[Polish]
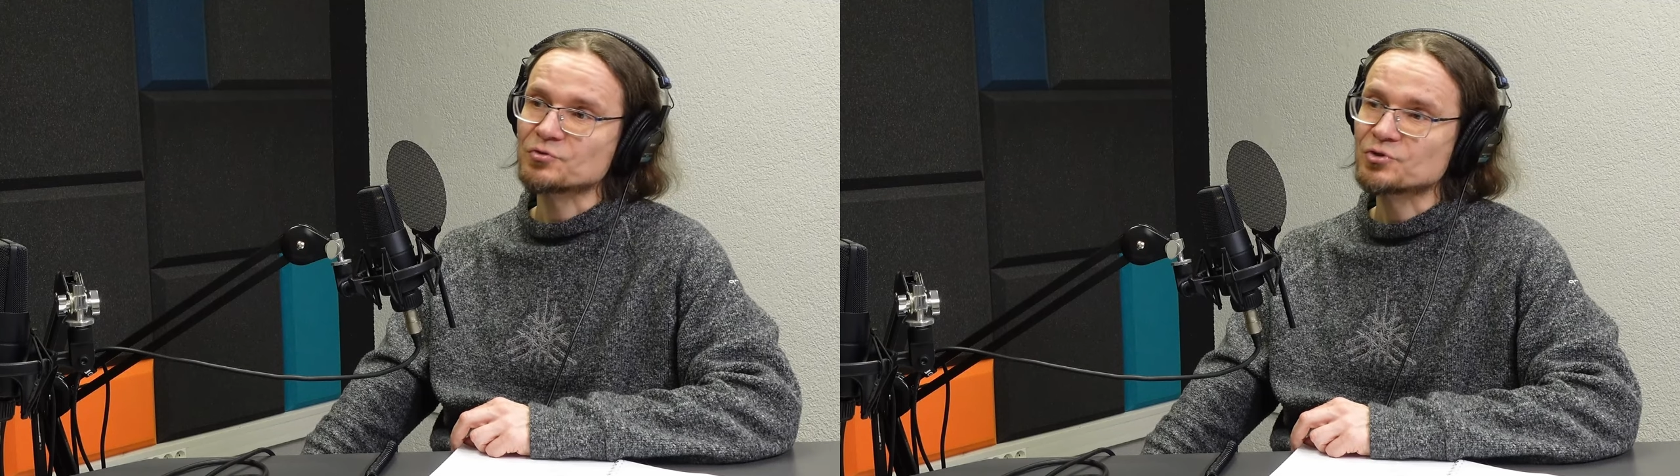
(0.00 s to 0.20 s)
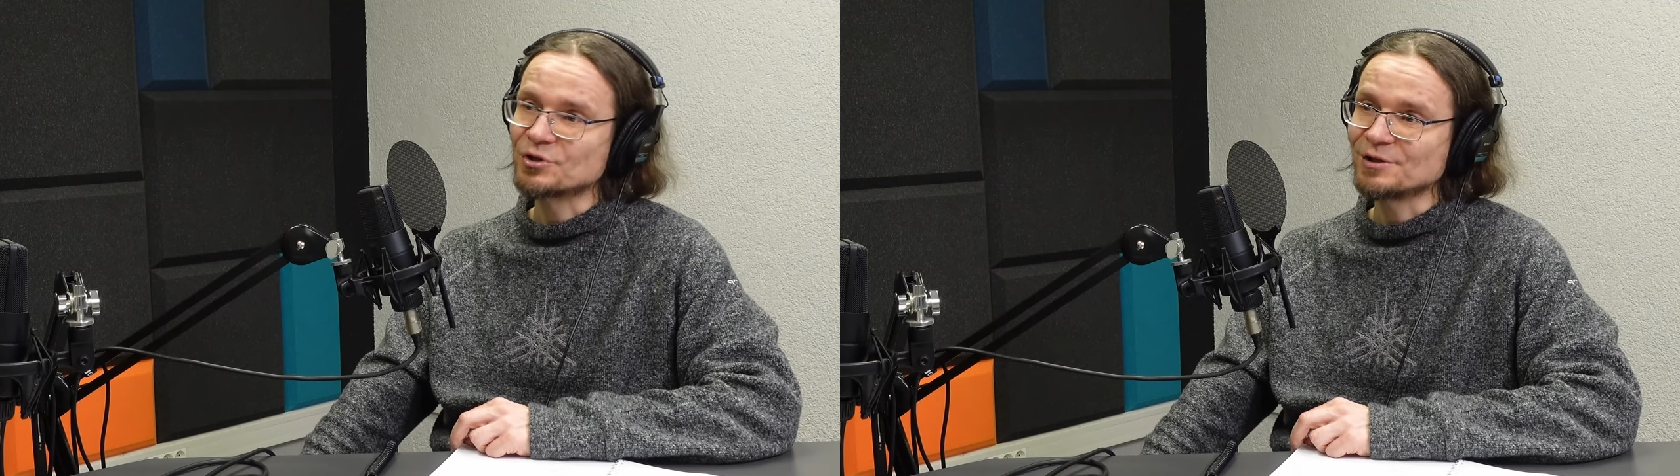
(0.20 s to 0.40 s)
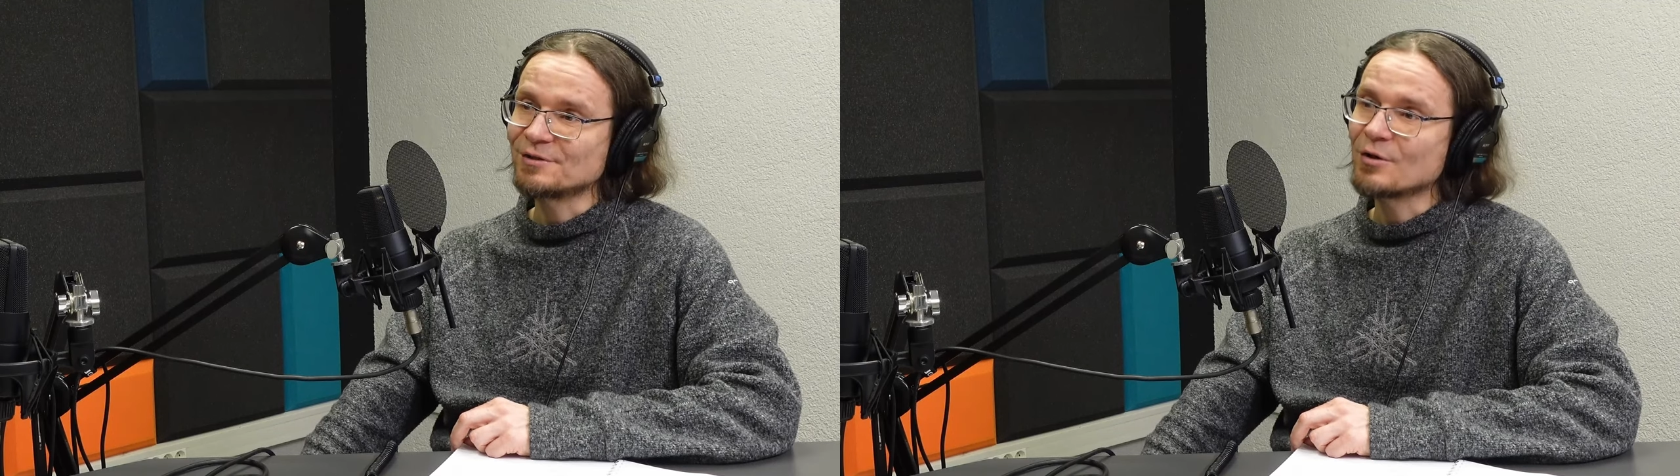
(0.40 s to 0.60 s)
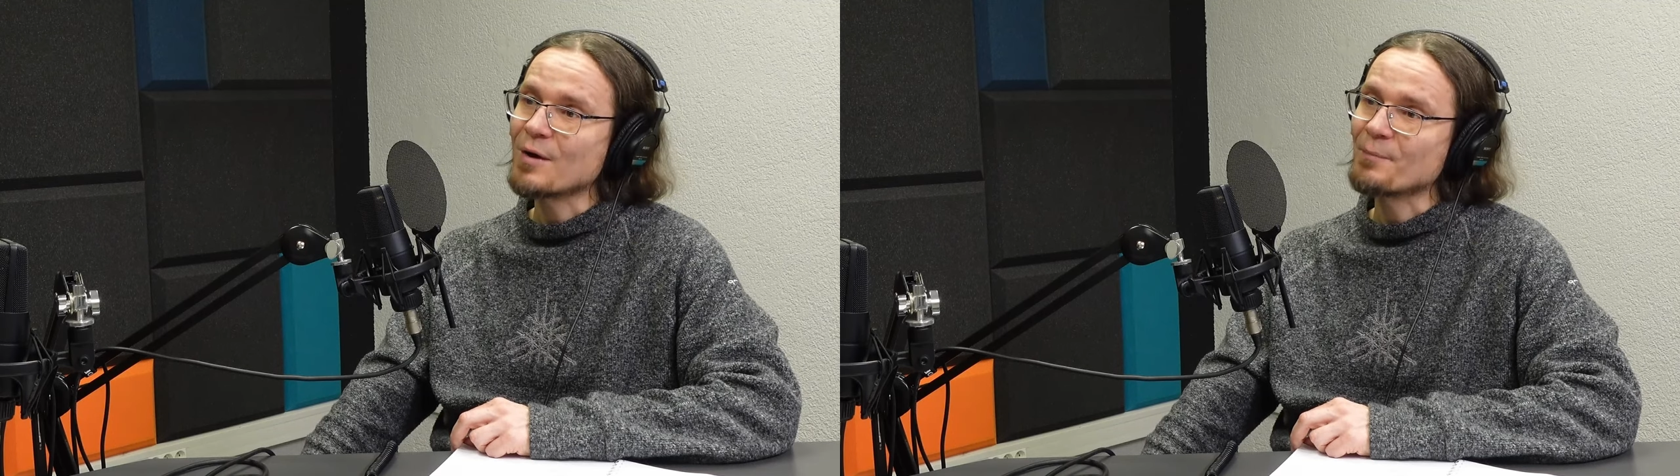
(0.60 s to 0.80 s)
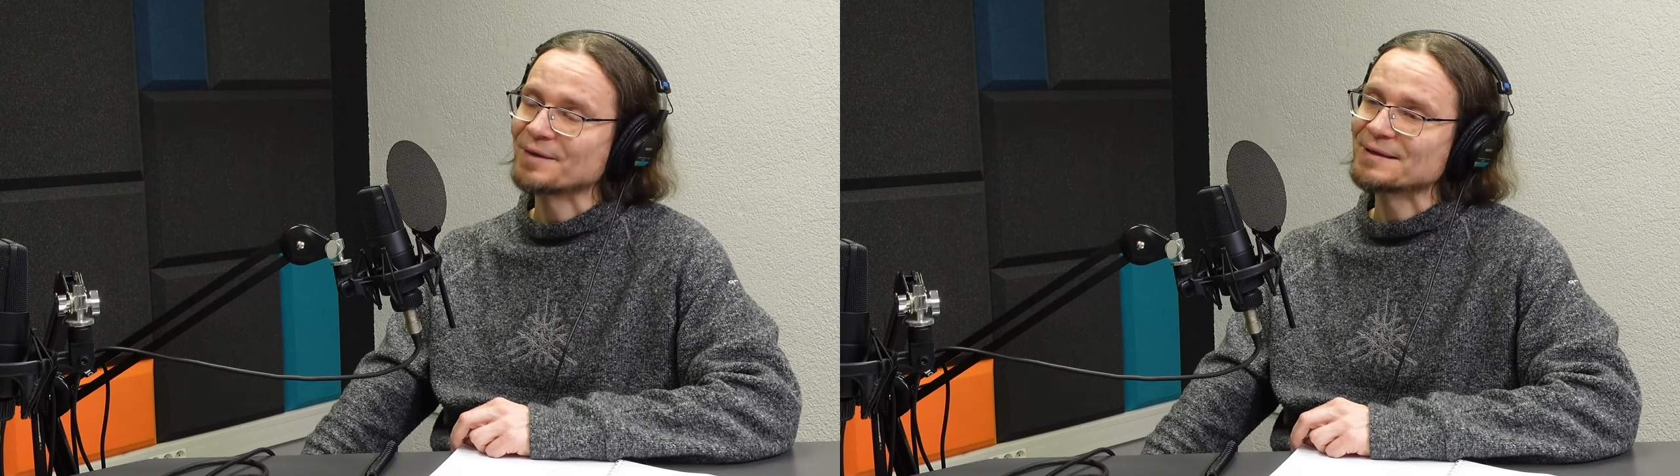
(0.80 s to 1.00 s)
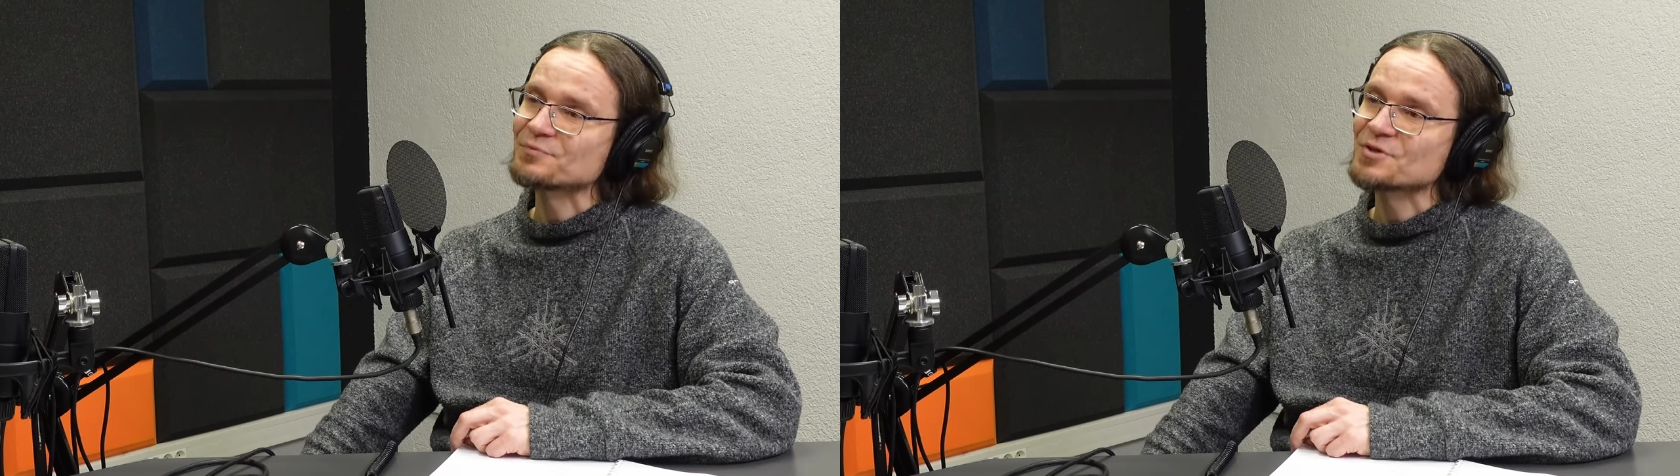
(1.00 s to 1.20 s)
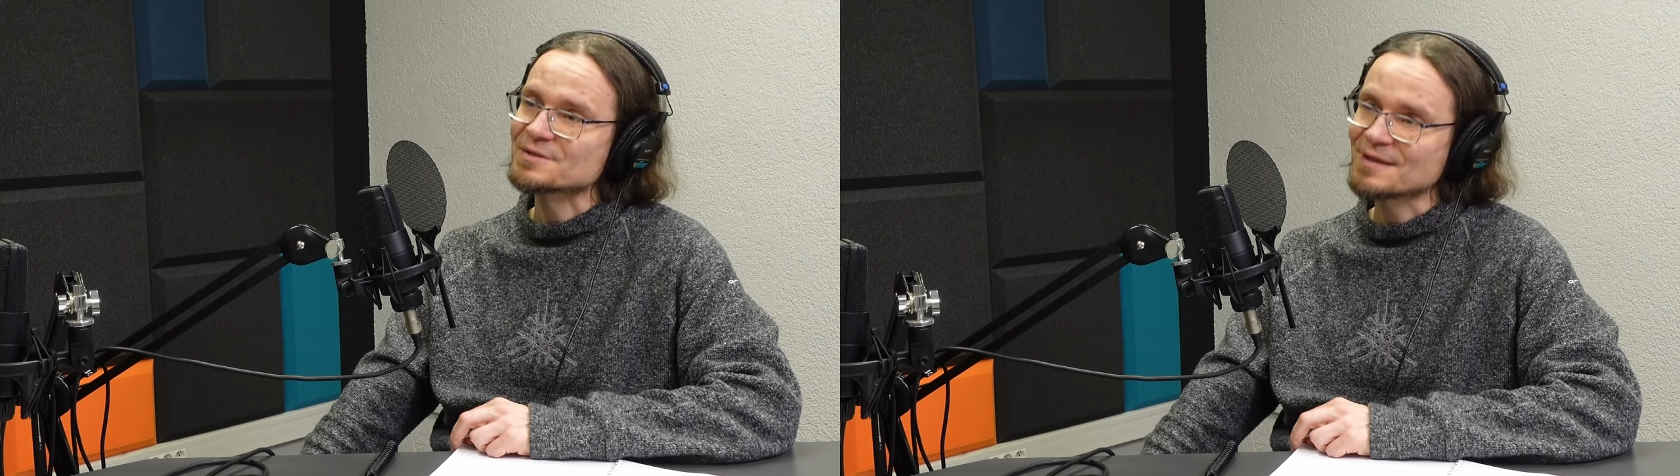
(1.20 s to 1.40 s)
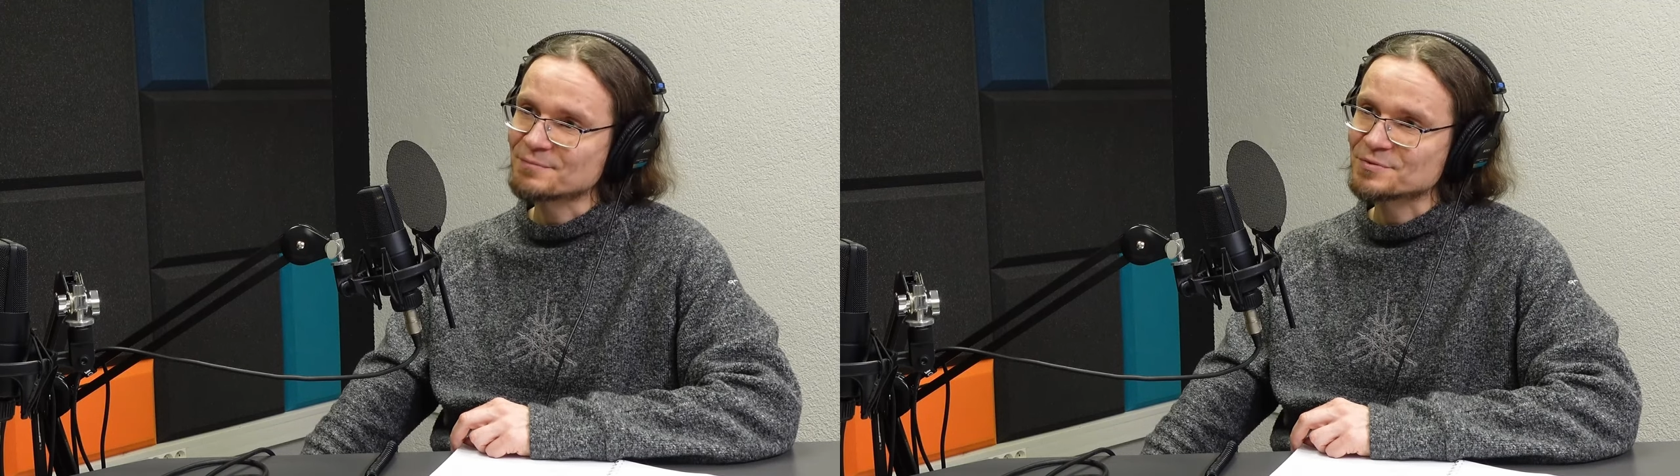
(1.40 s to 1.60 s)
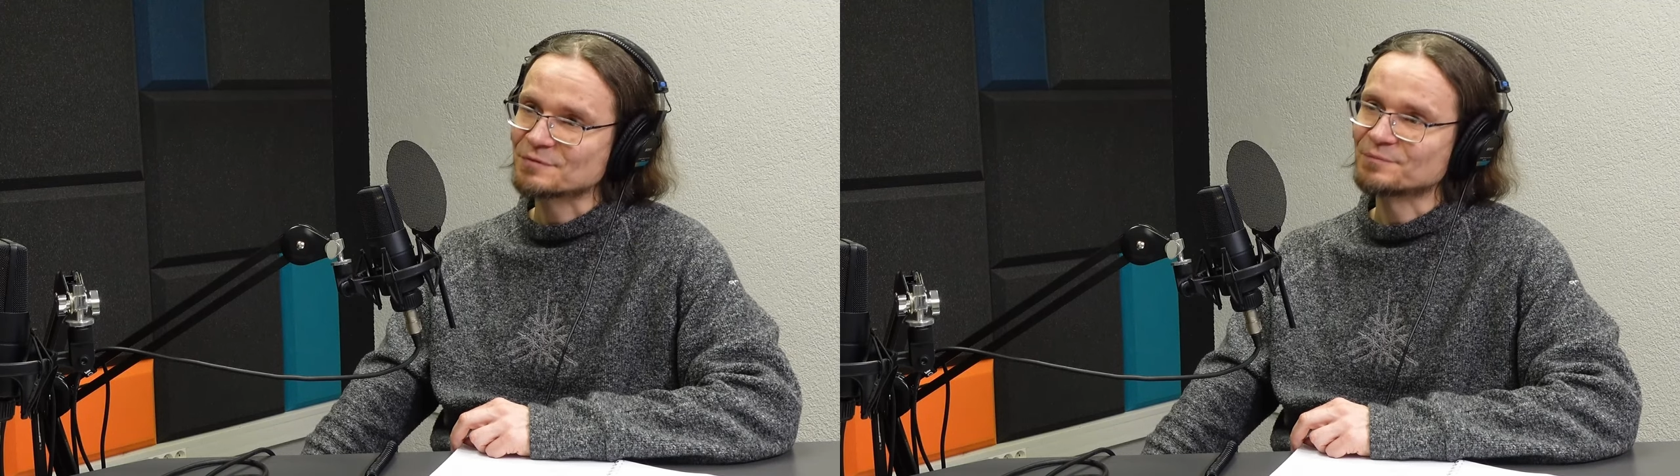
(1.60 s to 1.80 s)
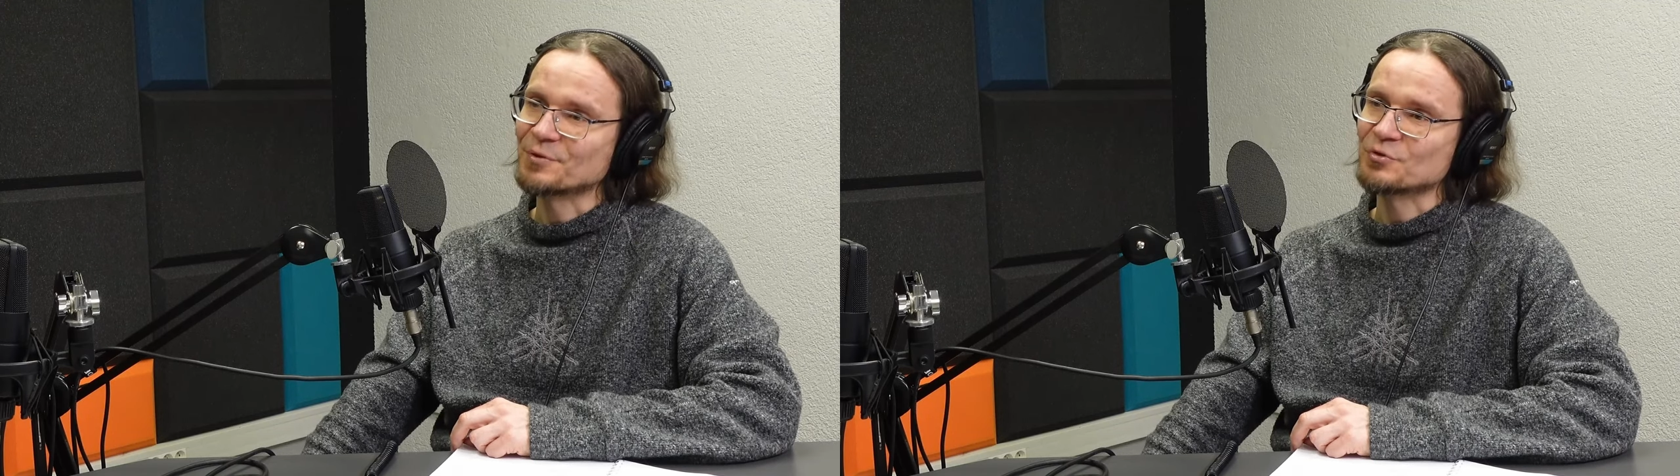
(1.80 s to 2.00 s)
czyli do łapania
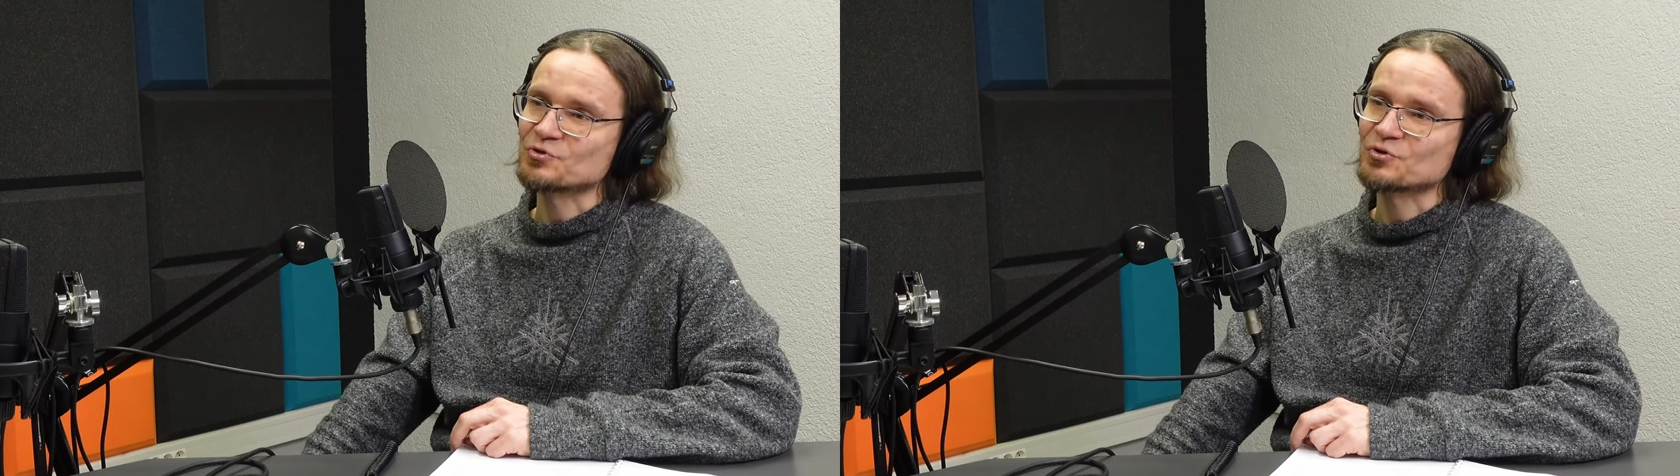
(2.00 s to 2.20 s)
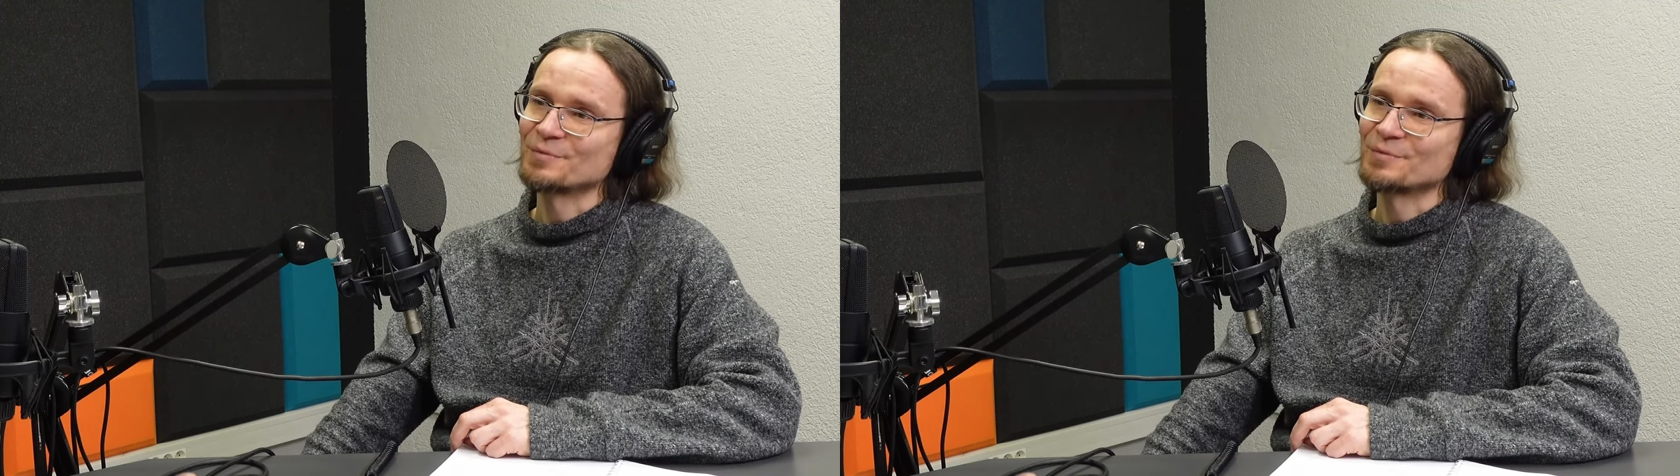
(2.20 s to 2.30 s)
przestępców, Piotrze.